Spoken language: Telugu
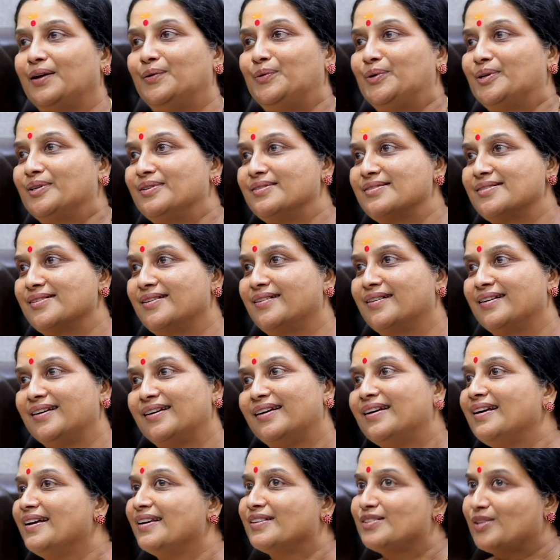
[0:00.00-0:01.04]
అయి ఉంటుంది సార్
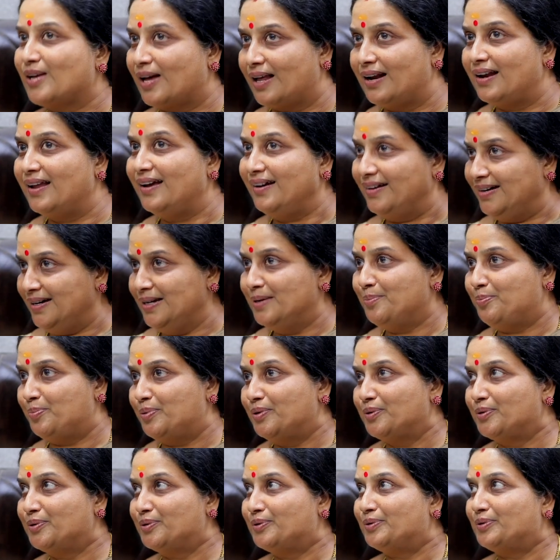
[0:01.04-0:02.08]
సో అలాగే
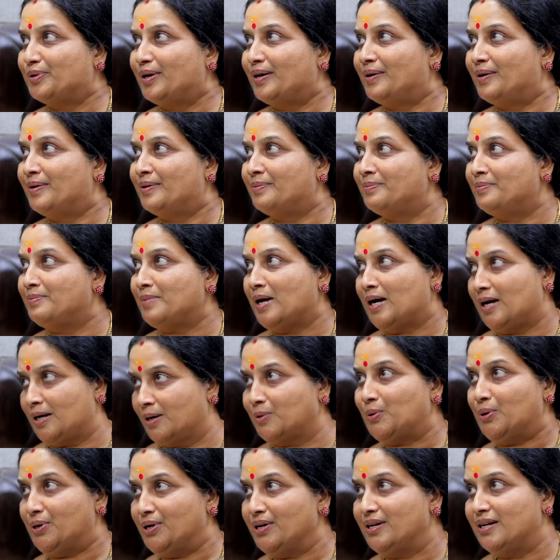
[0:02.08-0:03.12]
ఇప్పుడు నా
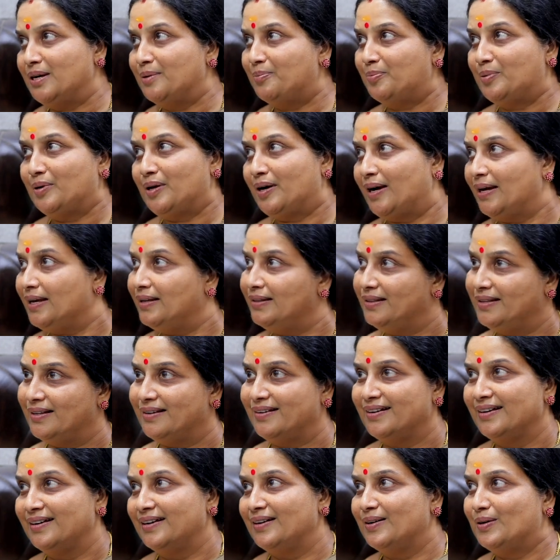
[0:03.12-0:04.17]
కొడుక్కి ఇప్పుడు అయింది
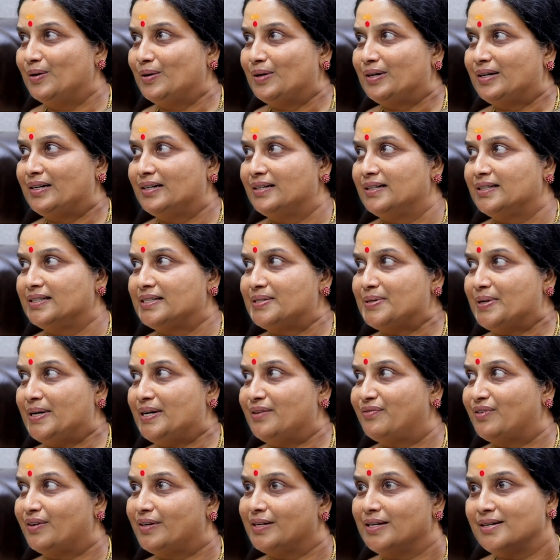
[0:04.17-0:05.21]
ఒక ట్వంటీ
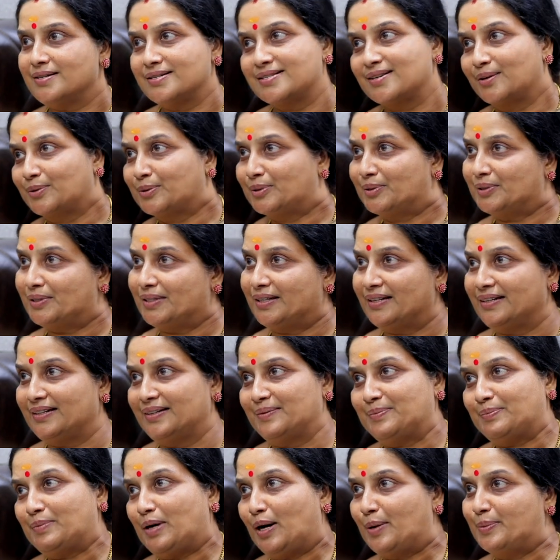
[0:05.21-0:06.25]
ఫైవ్ ఇయర్స్ అవుతుంది
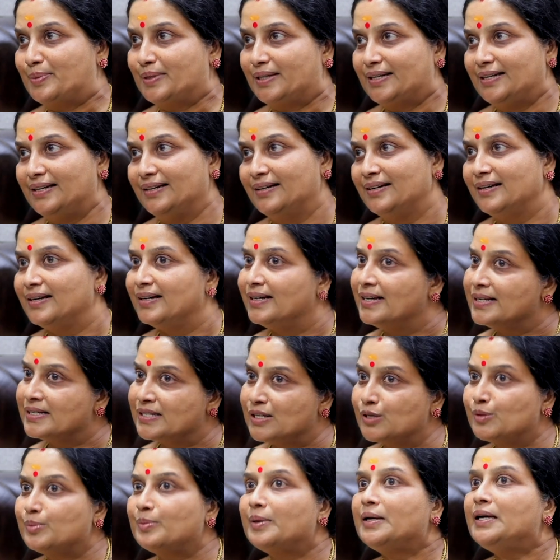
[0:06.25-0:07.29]
బాబుకి
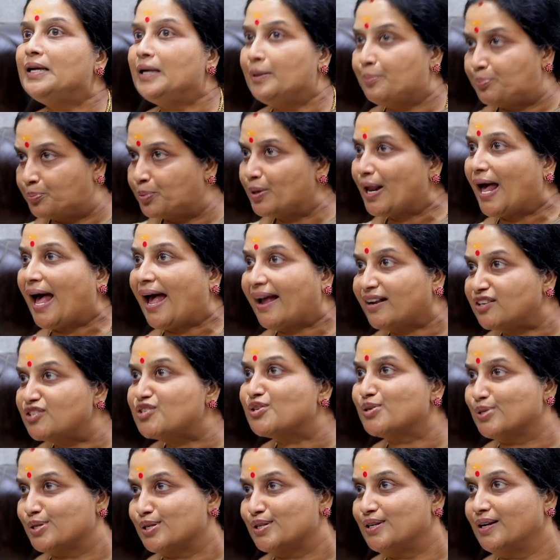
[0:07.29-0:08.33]
శివమణి ఇప్పుడు యాక్ట్
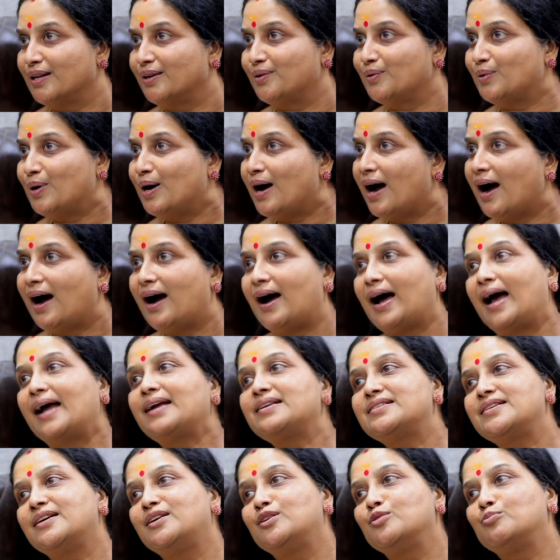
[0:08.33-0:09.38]
చేస్తున్నారు ఆ
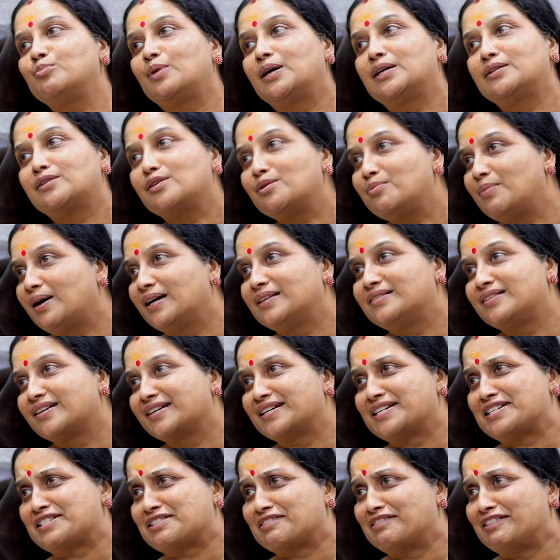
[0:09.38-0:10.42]
యాక్ట్ చేయడం మాత్రం మా
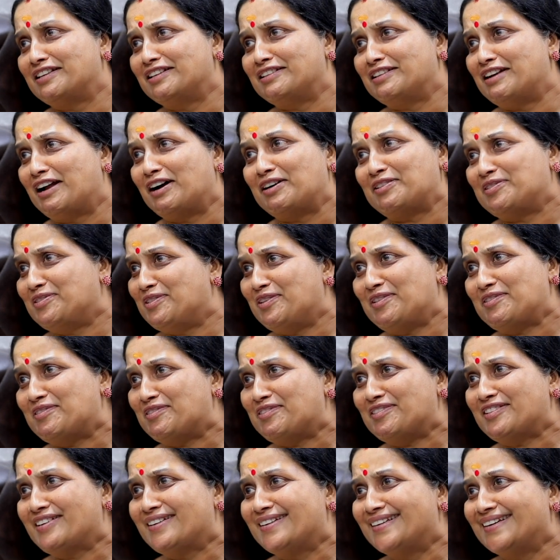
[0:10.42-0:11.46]
ఇద్దరికి ఇష్టం లేదు నాకు నా
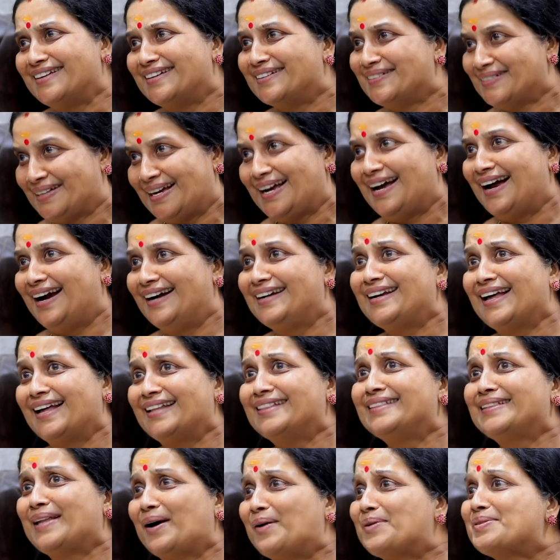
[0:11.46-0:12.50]
కొడుక్కి అంటే
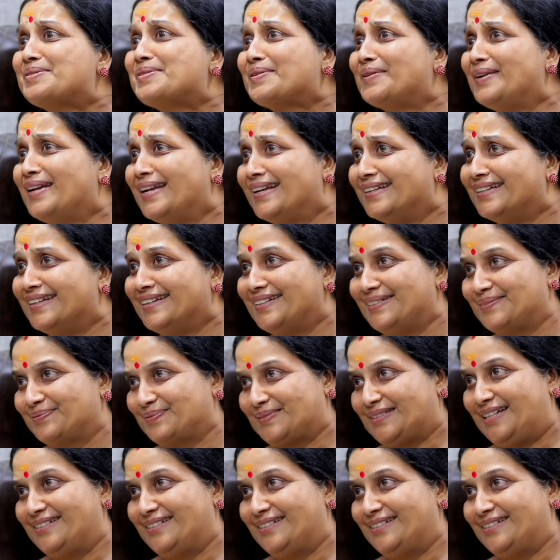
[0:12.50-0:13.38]
అంత అవసరం లేదని